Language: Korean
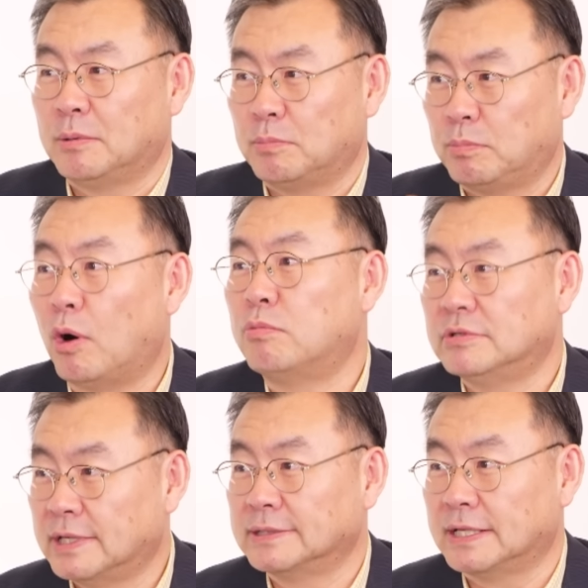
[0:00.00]
버블
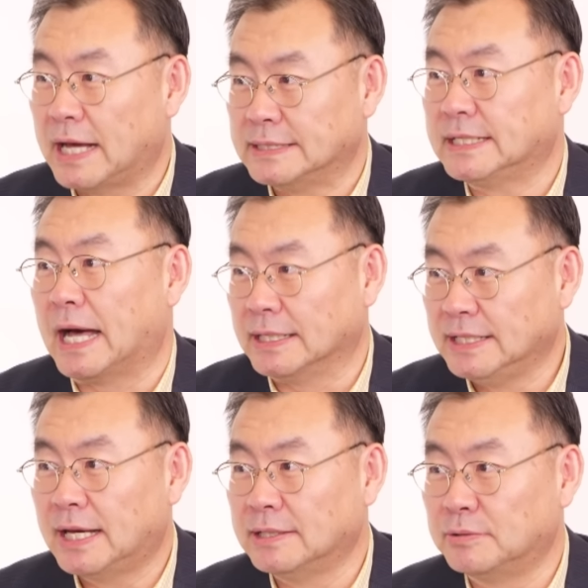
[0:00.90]
상태는 아직
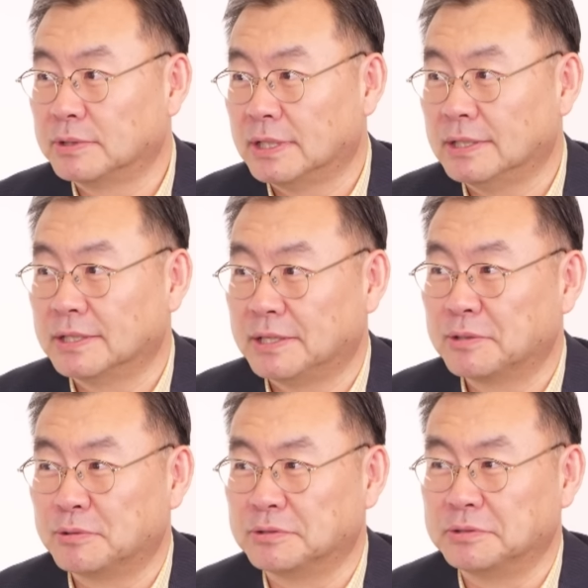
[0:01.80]
아니야 이렇게 얘기를
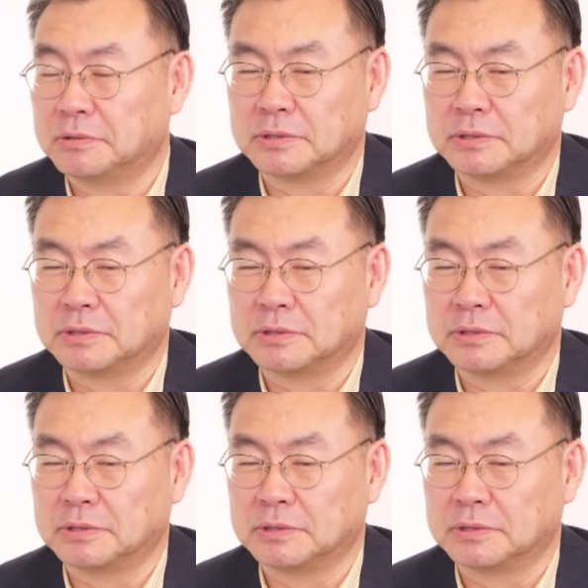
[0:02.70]
했거든요.